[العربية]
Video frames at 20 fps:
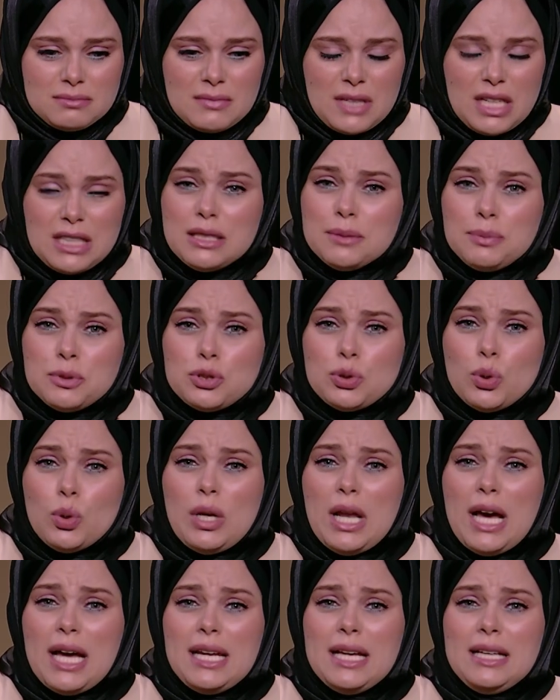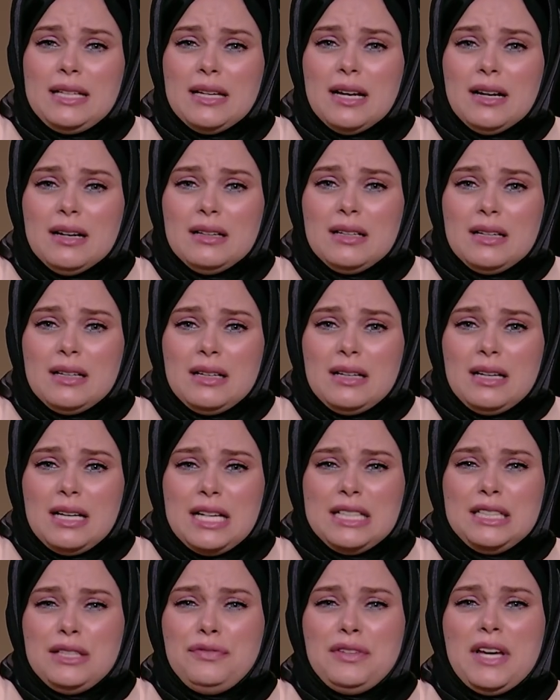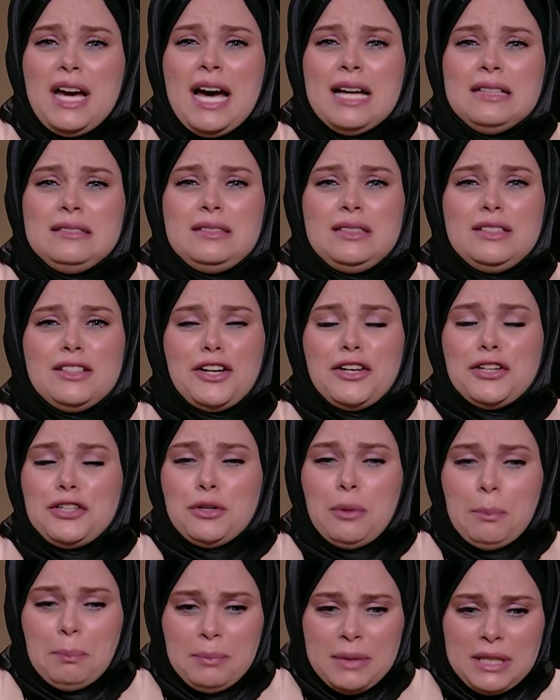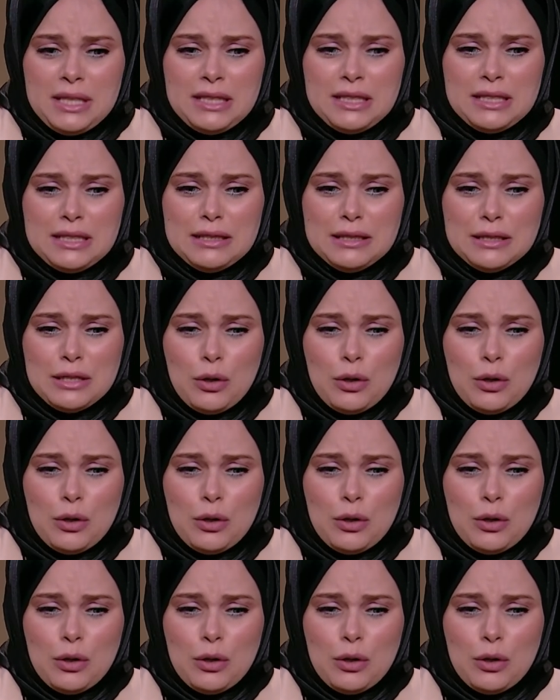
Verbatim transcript: ان بسهوله عليا ان في حد يقرب مني